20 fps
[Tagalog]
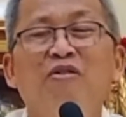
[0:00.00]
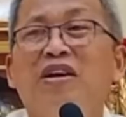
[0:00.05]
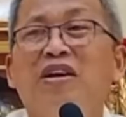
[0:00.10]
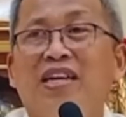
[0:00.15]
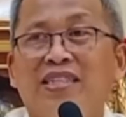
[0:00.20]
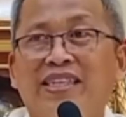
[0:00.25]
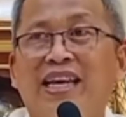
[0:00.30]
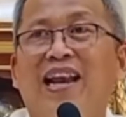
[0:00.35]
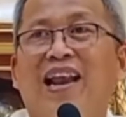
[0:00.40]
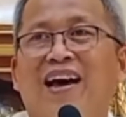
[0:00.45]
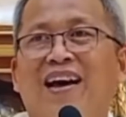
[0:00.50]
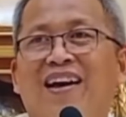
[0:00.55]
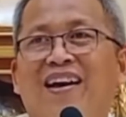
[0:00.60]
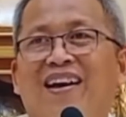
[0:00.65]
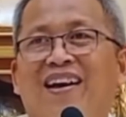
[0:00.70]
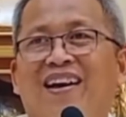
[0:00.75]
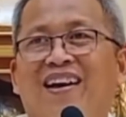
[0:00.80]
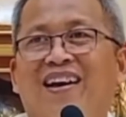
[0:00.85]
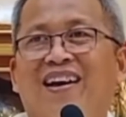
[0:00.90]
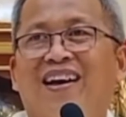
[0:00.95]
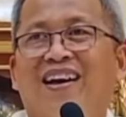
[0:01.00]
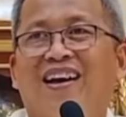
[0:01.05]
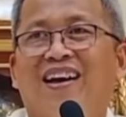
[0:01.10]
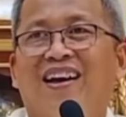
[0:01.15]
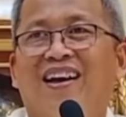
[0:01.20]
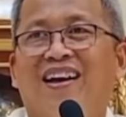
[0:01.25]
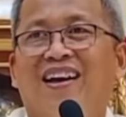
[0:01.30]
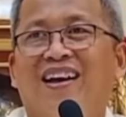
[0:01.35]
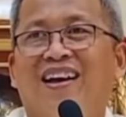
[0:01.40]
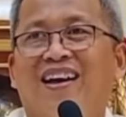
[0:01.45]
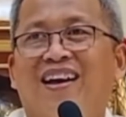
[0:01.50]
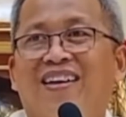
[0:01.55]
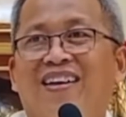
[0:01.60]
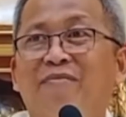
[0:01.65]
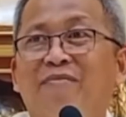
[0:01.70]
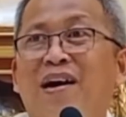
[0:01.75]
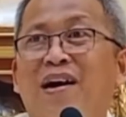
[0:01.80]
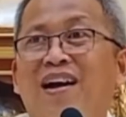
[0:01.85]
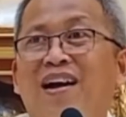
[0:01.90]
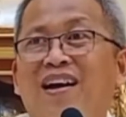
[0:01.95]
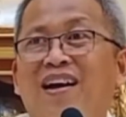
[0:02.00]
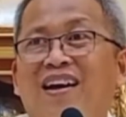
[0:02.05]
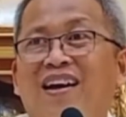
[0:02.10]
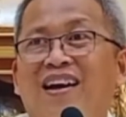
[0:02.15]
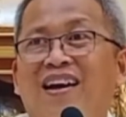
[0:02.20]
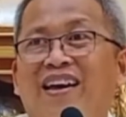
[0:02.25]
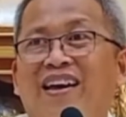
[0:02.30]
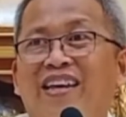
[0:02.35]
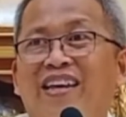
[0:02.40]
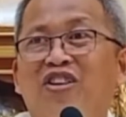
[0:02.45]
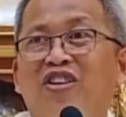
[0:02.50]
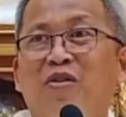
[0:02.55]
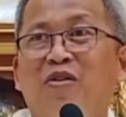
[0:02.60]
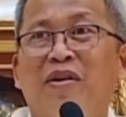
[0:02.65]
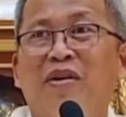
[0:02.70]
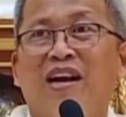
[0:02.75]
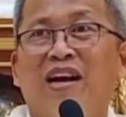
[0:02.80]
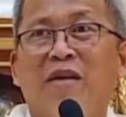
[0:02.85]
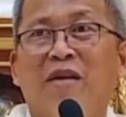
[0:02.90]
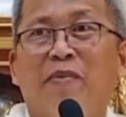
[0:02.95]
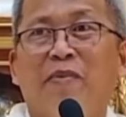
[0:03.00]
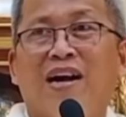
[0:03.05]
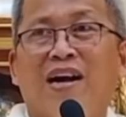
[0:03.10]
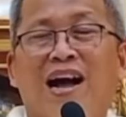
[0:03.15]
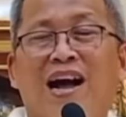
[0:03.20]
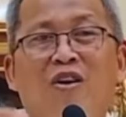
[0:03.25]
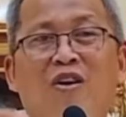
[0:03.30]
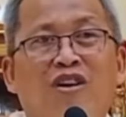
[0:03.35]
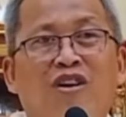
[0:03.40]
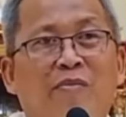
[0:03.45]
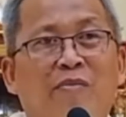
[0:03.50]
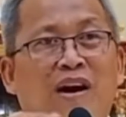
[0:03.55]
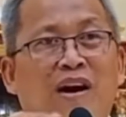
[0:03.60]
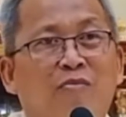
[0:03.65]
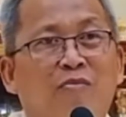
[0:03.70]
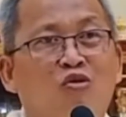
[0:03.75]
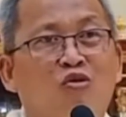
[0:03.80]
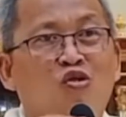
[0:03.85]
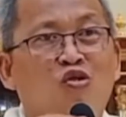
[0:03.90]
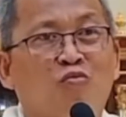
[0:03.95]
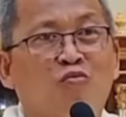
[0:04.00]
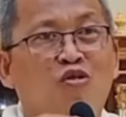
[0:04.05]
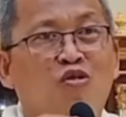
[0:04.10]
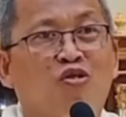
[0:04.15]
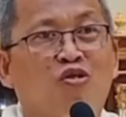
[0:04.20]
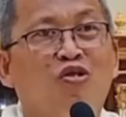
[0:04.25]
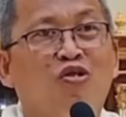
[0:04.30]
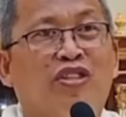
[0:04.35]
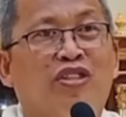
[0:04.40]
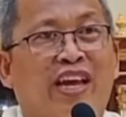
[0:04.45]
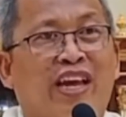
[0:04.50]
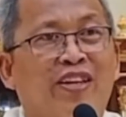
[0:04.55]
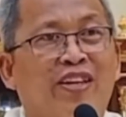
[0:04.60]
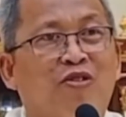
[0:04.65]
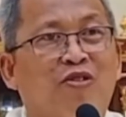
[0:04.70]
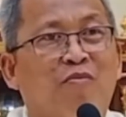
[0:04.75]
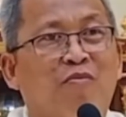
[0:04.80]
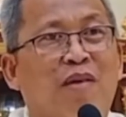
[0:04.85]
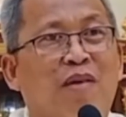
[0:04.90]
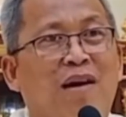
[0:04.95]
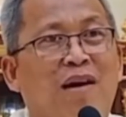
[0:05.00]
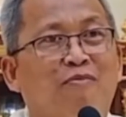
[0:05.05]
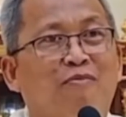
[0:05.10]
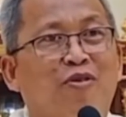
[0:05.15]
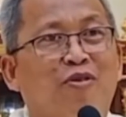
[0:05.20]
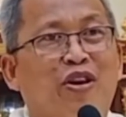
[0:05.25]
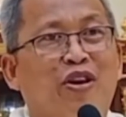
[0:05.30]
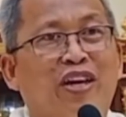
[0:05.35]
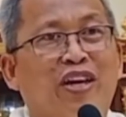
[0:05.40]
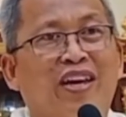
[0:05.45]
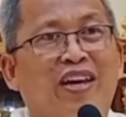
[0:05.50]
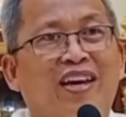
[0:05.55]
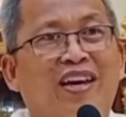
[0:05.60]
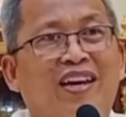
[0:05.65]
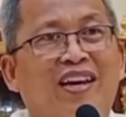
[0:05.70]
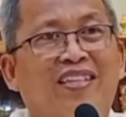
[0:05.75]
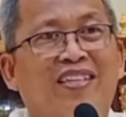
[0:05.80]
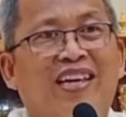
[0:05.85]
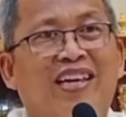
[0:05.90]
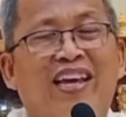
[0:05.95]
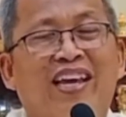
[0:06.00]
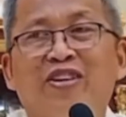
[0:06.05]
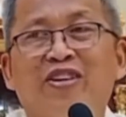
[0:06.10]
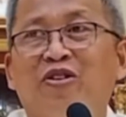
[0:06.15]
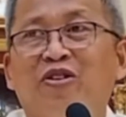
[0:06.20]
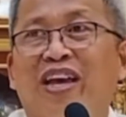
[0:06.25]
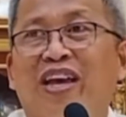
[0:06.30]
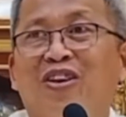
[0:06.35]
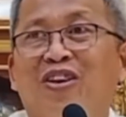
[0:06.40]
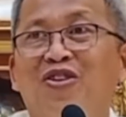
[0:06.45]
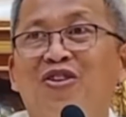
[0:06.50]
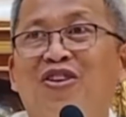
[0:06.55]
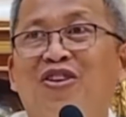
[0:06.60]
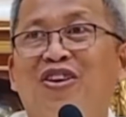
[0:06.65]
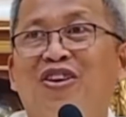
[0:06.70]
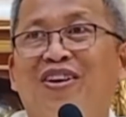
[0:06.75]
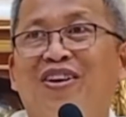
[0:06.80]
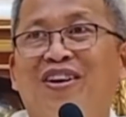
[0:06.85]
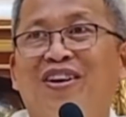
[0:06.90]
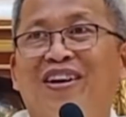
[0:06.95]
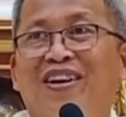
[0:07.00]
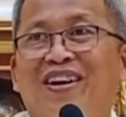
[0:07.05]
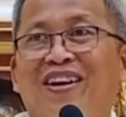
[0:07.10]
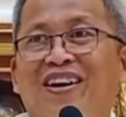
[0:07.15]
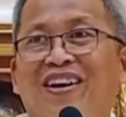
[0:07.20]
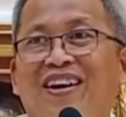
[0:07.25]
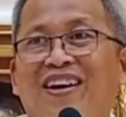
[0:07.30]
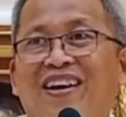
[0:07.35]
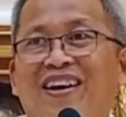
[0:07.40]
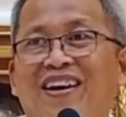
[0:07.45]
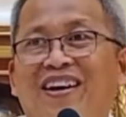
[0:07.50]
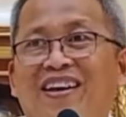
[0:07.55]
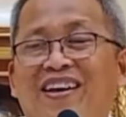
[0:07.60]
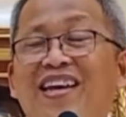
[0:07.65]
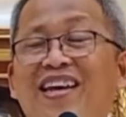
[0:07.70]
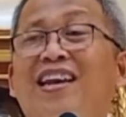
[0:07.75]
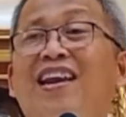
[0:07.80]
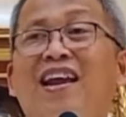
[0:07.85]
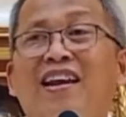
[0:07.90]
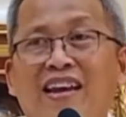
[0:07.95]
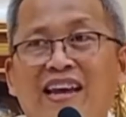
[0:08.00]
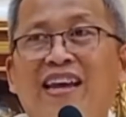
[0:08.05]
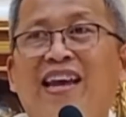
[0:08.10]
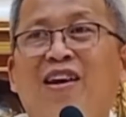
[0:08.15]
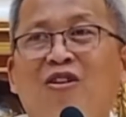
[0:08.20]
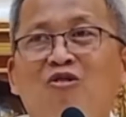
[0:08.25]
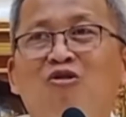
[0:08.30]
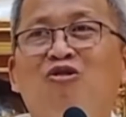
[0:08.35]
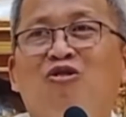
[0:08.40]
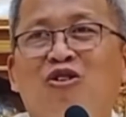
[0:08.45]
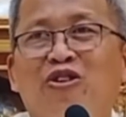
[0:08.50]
mo na sila di ba inyo man ang ipakaon ang mga bukog-bukog sa inyong baboy sa inyong iro ilan ang